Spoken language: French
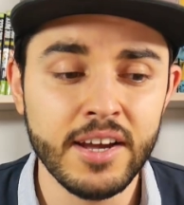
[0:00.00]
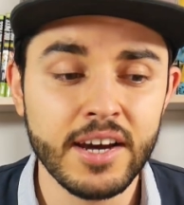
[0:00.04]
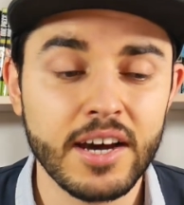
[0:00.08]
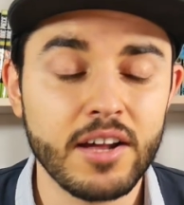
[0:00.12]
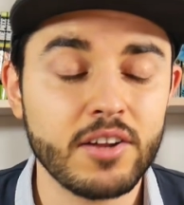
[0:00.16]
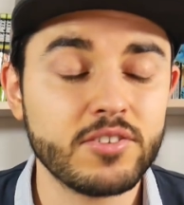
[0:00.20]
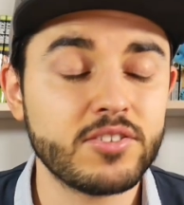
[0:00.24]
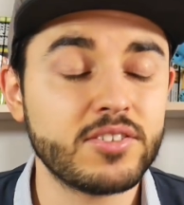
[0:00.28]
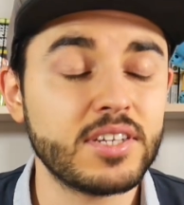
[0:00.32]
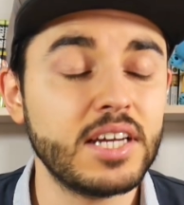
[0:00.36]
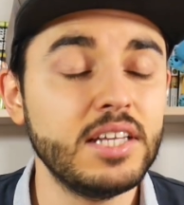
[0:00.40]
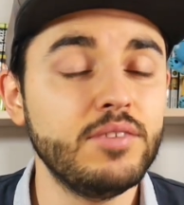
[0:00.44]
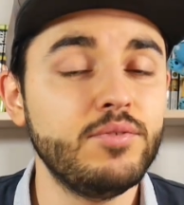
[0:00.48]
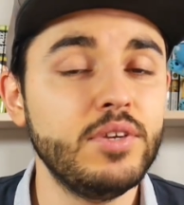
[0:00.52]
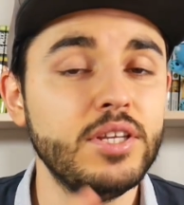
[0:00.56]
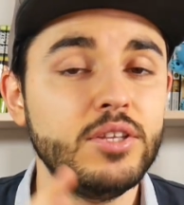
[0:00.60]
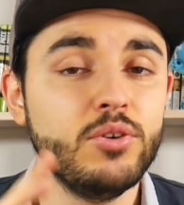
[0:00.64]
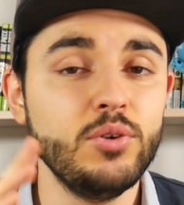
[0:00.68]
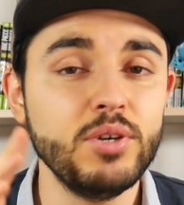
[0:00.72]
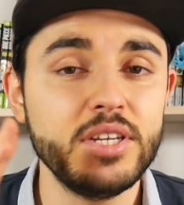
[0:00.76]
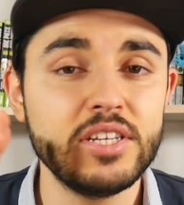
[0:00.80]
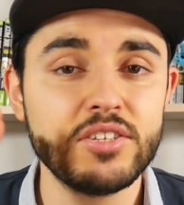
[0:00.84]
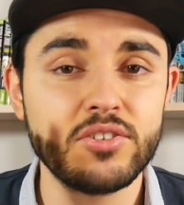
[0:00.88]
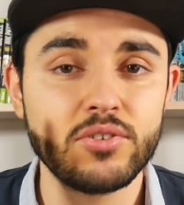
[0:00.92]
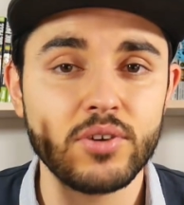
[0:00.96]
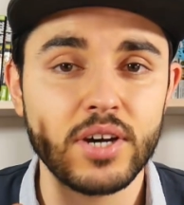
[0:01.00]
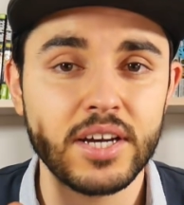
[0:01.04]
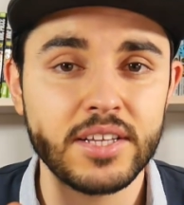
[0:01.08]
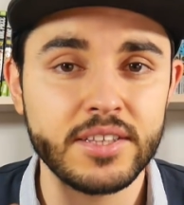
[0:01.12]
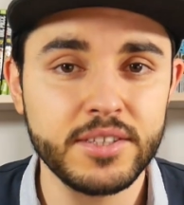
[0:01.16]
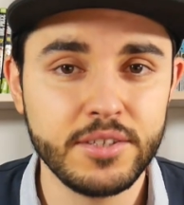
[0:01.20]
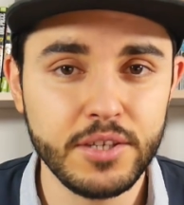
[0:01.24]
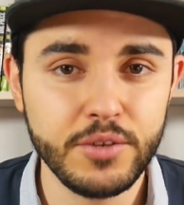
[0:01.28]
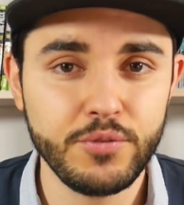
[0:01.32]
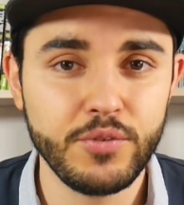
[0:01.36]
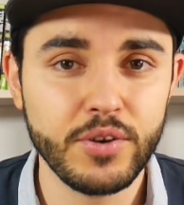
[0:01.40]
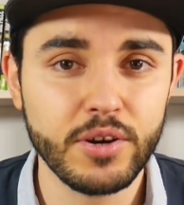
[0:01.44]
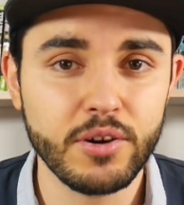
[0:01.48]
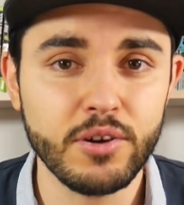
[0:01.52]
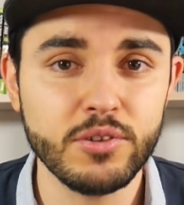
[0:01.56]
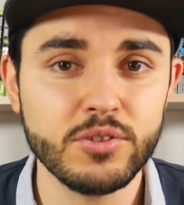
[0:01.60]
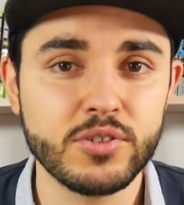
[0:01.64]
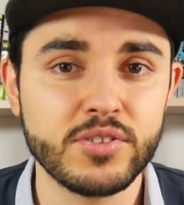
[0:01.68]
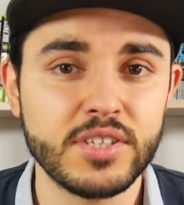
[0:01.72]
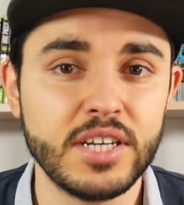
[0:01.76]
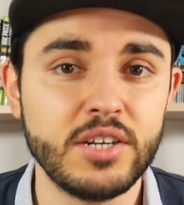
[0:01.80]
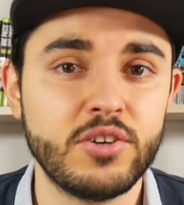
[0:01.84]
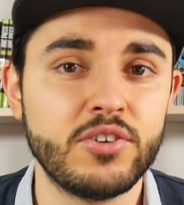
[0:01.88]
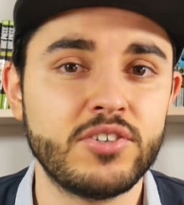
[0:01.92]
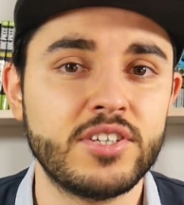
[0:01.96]
Alors ce sera une vidéo qui sera différente de
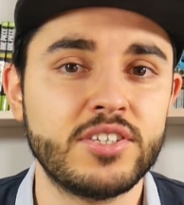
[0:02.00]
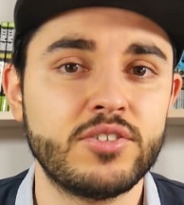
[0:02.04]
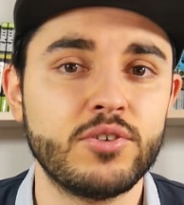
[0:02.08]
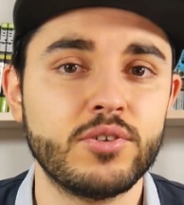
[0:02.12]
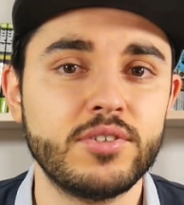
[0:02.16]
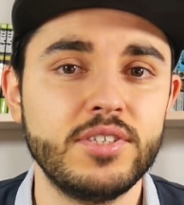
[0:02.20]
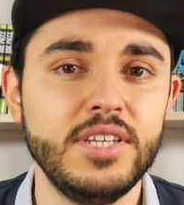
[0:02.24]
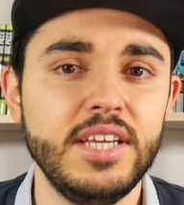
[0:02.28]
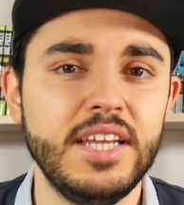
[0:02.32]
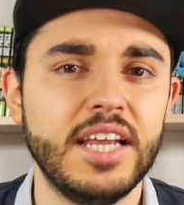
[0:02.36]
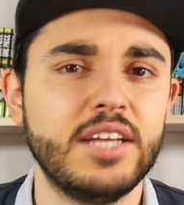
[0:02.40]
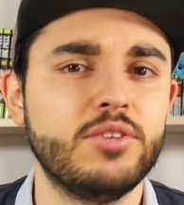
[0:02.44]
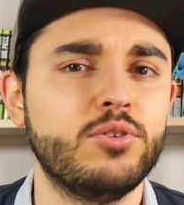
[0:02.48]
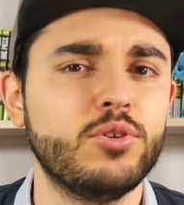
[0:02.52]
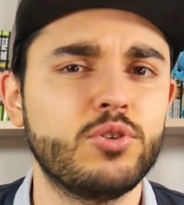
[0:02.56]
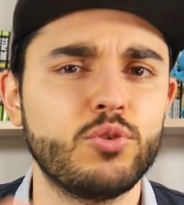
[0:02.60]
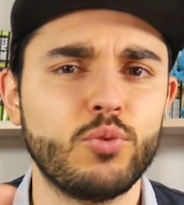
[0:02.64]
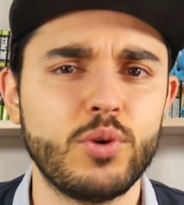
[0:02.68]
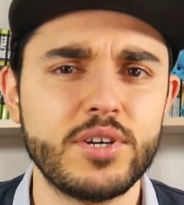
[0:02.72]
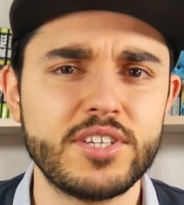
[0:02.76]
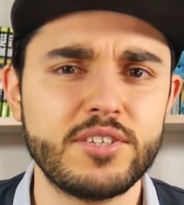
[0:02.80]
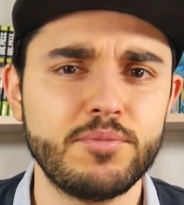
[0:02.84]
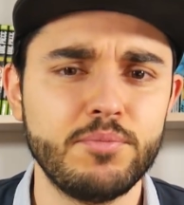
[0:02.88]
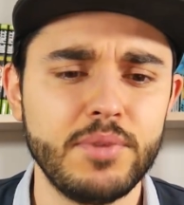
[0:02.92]
celle que j'ai sortie il y a 2-3